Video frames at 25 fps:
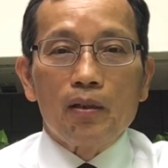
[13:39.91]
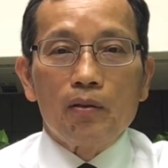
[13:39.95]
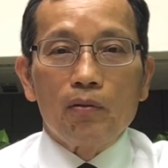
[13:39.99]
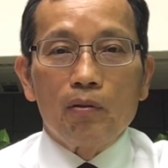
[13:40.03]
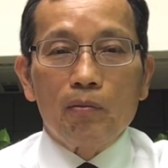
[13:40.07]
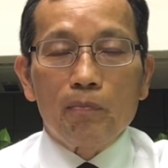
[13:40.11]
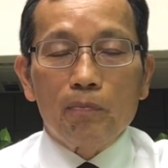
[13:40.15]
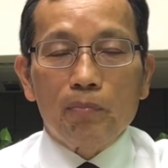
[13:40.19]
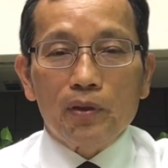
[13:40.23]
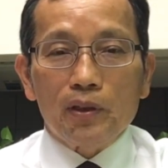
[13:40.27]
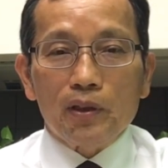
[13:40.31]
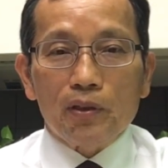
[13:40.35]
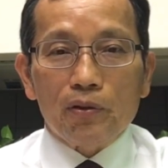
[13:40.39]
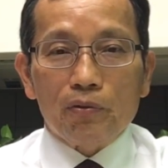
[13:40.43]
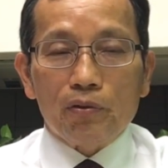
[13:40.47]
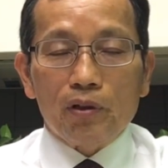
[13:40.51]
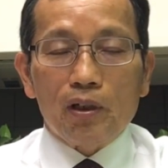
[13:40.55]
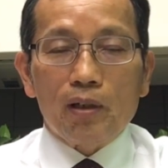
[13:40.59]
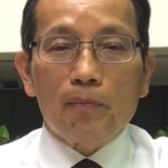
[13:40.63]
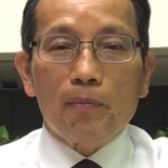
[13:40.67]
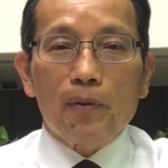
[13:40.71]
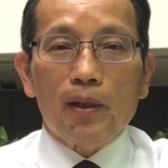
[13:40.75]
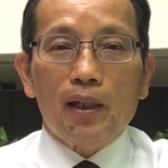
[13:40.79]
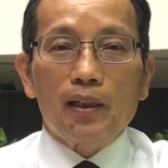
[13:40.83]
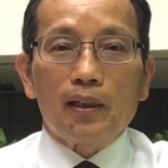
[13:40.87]
我们不能
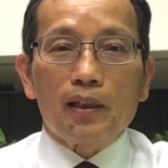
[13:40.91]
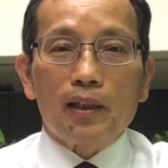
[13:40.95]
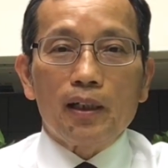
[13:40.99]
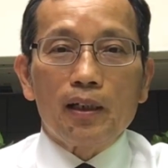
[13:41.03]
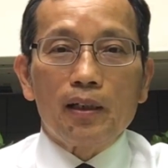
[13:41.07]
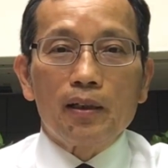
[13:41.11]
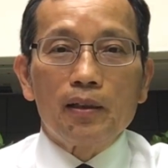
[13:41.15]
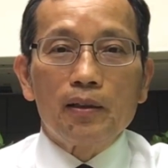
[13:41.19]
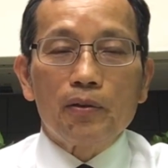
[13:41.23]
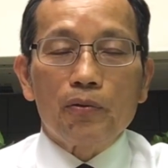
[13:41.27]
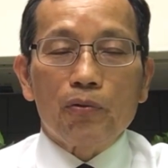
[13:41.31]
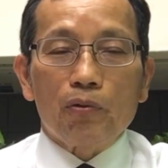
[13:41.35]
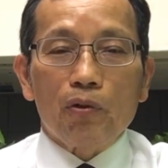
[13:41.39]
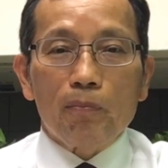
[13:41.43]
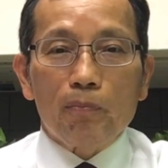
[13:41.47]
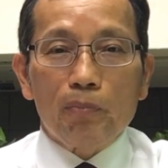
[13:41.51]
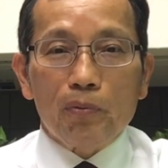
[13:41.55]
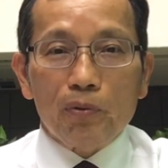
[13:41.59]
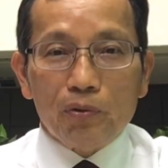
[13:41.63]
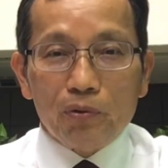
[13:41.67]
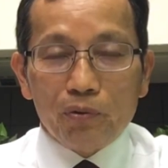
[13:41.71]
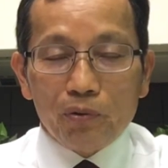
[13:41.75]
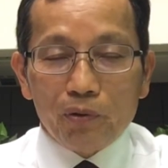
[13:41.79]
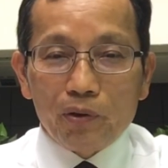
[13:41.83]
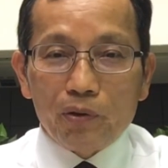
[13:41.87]
随便的说
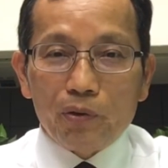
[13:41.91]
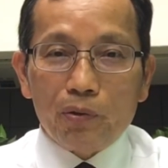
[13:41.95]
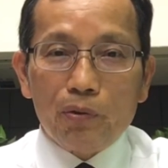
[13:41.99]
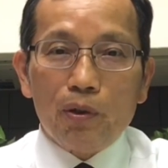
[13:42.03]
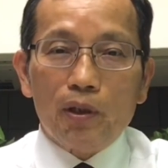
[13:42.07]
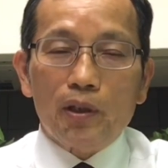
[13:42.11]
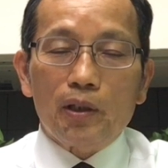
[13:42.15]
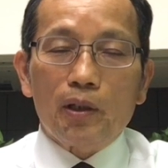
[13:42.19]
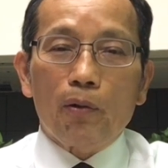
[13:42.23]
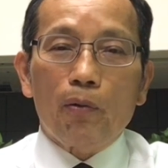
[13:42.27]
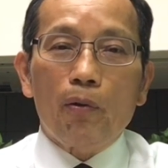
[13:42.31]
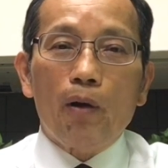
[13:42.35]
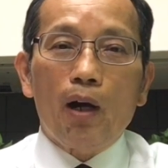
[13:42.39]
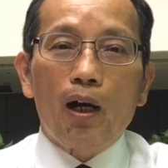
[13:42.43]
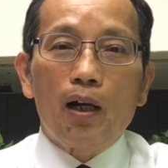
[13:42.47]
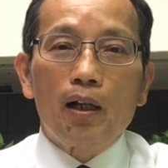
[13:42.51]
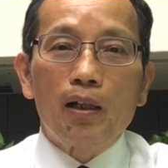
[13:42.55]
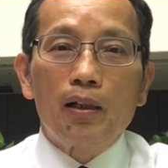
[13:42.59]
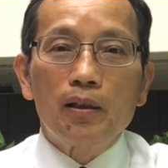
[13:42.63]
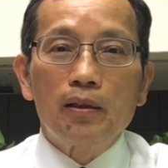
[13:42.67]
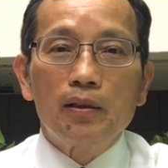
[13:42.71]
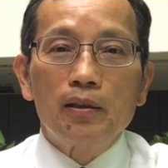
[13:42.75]
不准确的话。